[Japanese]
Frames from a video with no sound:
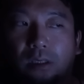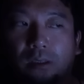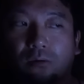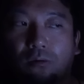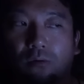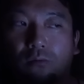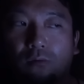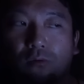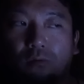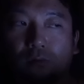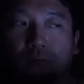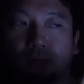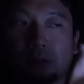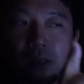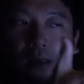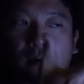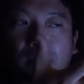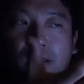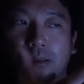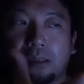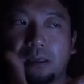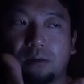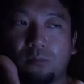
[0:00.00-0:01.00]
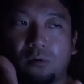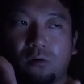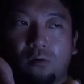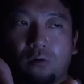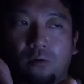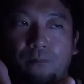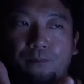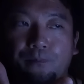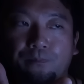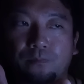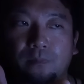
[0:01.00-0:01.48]
間のこの中で
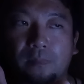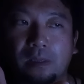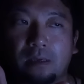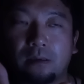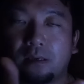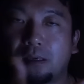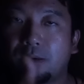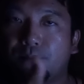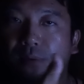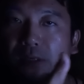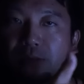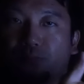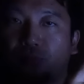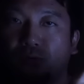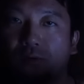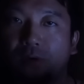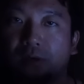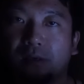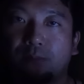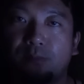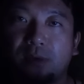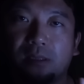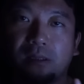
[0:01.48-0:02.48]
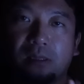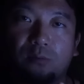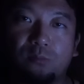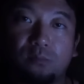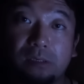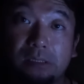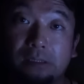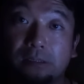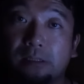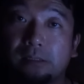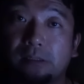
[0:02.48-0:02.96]
も、やっぱり貿易面で
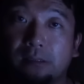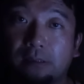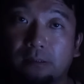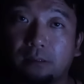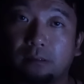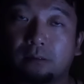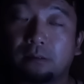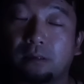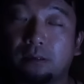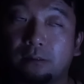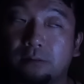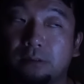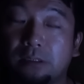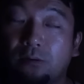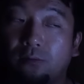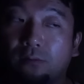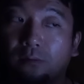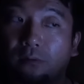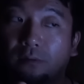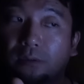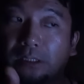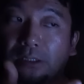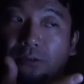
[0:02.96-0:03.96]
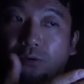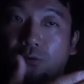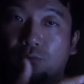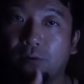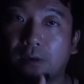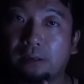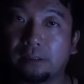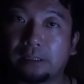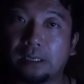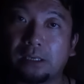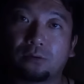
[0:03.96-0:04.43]
も密接な関係で日本の企
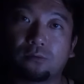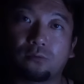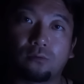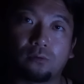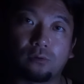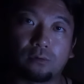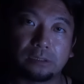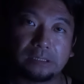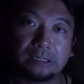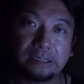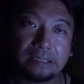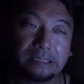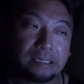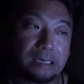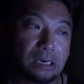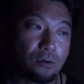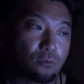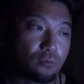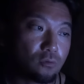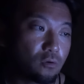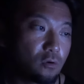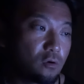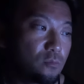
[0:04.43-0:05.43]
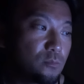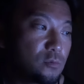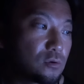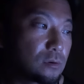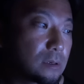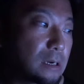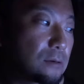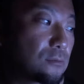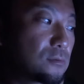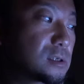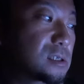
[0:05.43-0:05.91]
業が結構被害を被
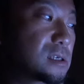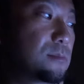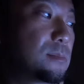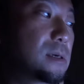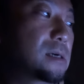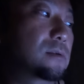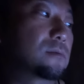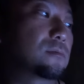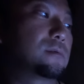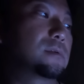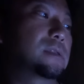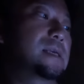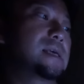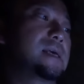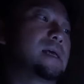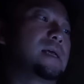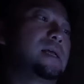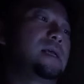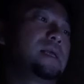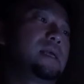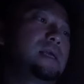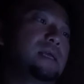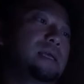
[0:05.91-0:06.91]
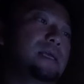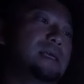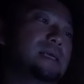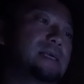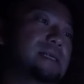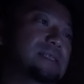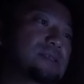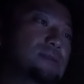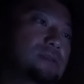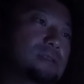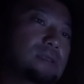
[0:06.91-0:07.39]
る可能性もあるので、
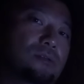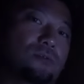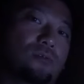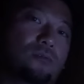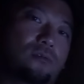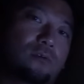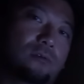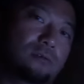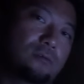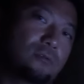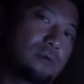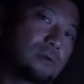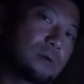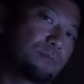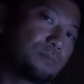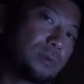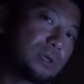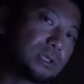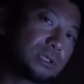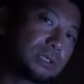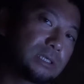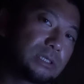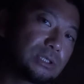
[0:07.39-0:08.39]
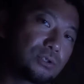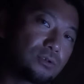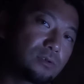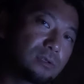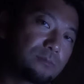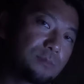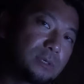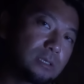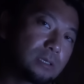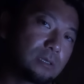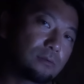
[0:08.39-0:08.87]
そういったところをやっぱり慎
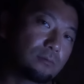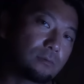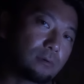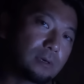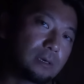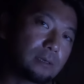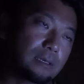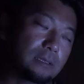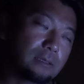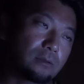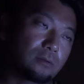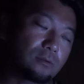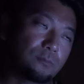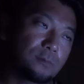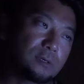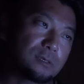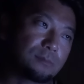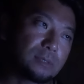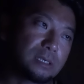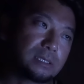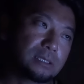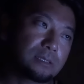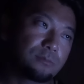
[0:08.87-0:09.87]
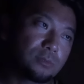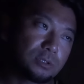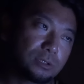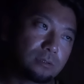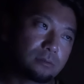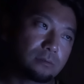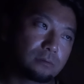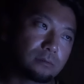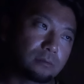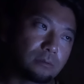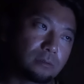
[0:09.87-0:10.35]
重で見てるのかなと思います。も
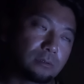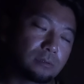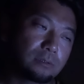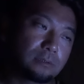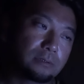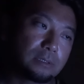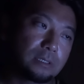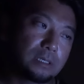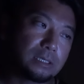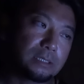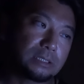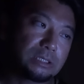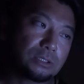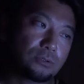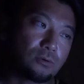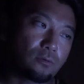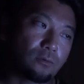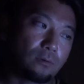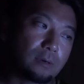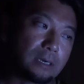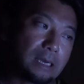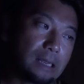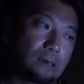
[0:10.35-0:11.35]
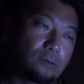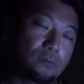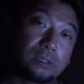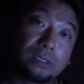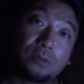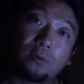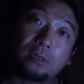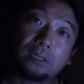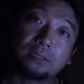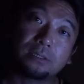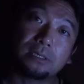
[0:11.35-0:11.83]
ちろん、ね、事故の可能
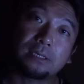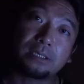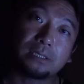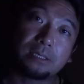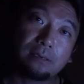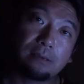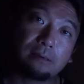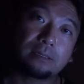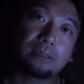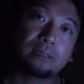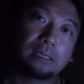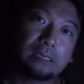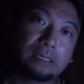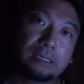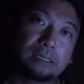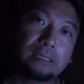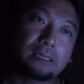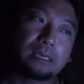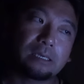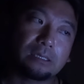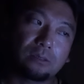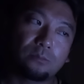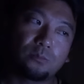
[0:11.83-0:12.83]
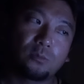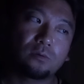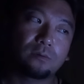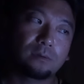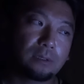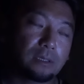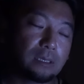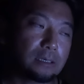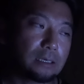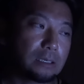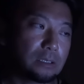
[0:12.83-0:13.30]
性も私は否定はできないと思う
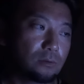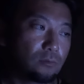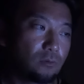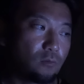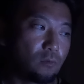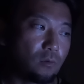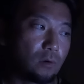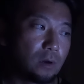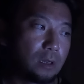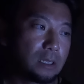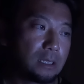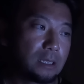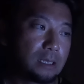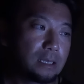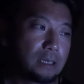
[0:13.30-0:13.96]
んだけど、